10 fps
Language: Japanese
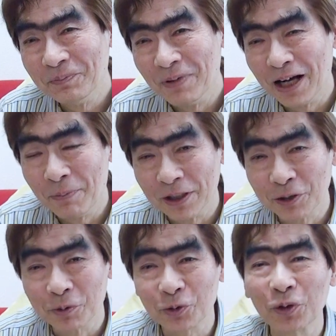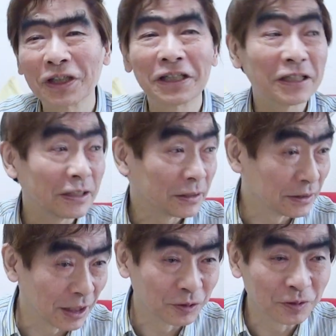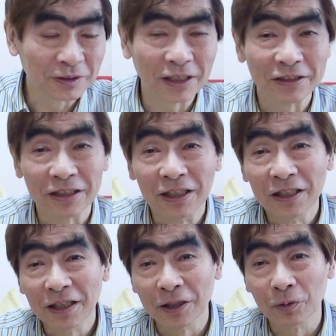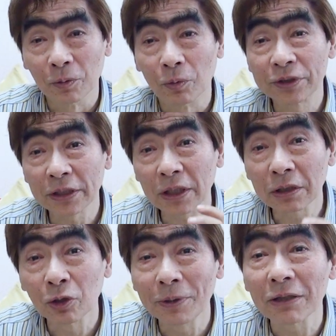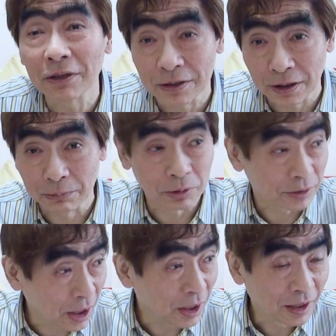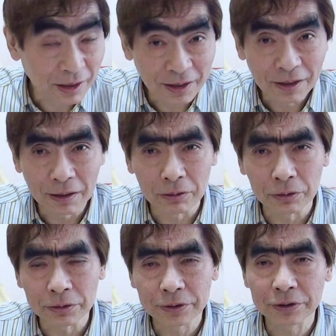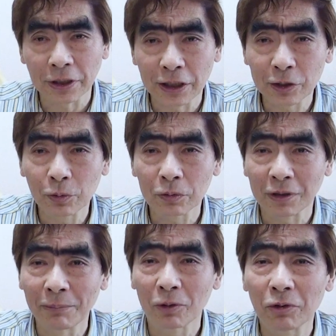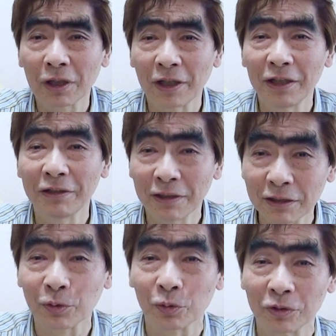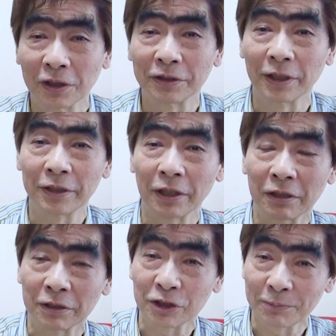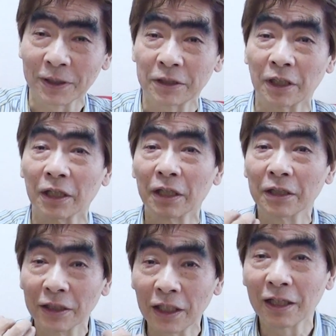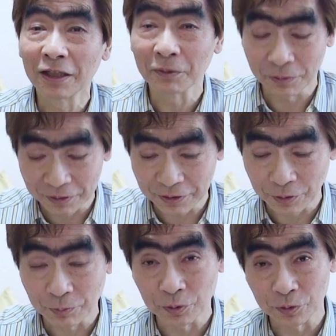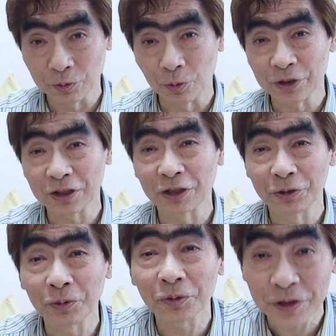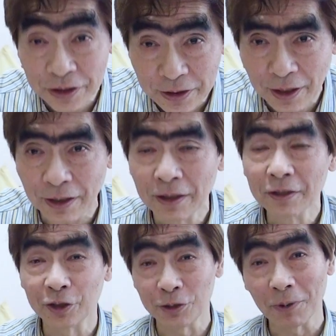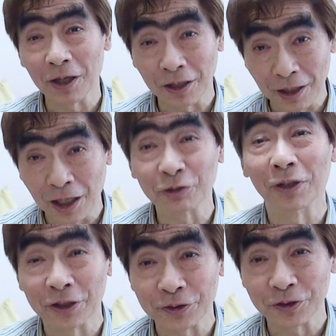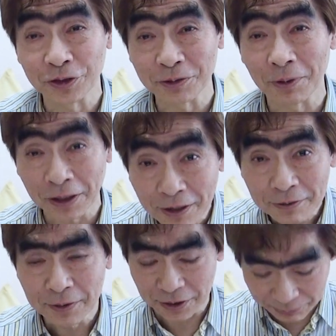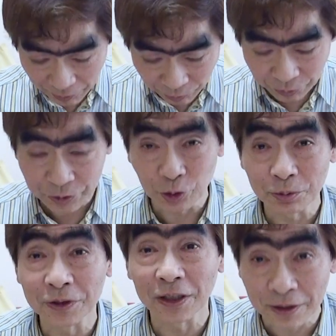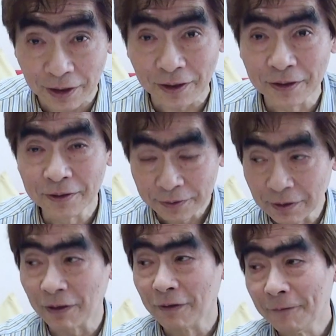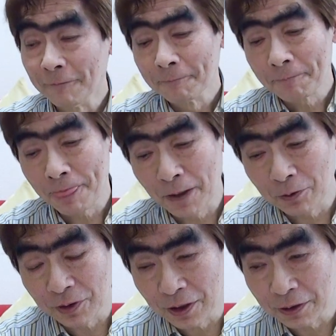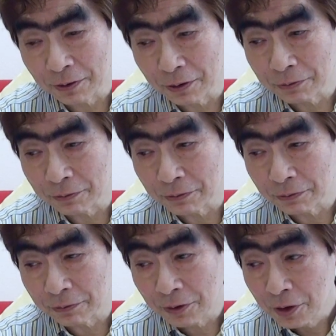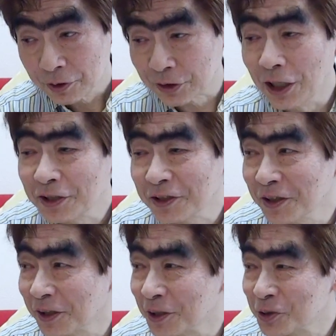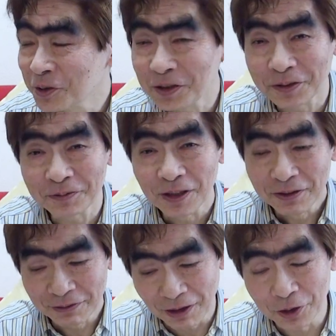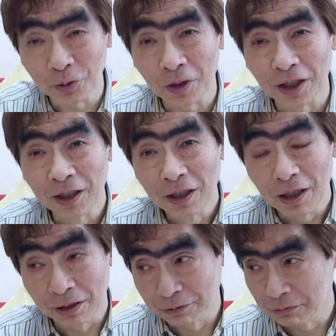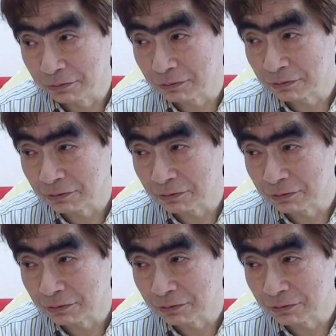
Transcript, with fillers: まあまあでもそれからあの何あのお酒が飲めなくなっちゃったら僕ねあの酒とタバコが原因だってことになって血管詰まってね俺ってお医者さんの言うこと聞いてで今があるわけです今ね今本当に丈夫になってねなのであの最近ねガシュインナイトがあの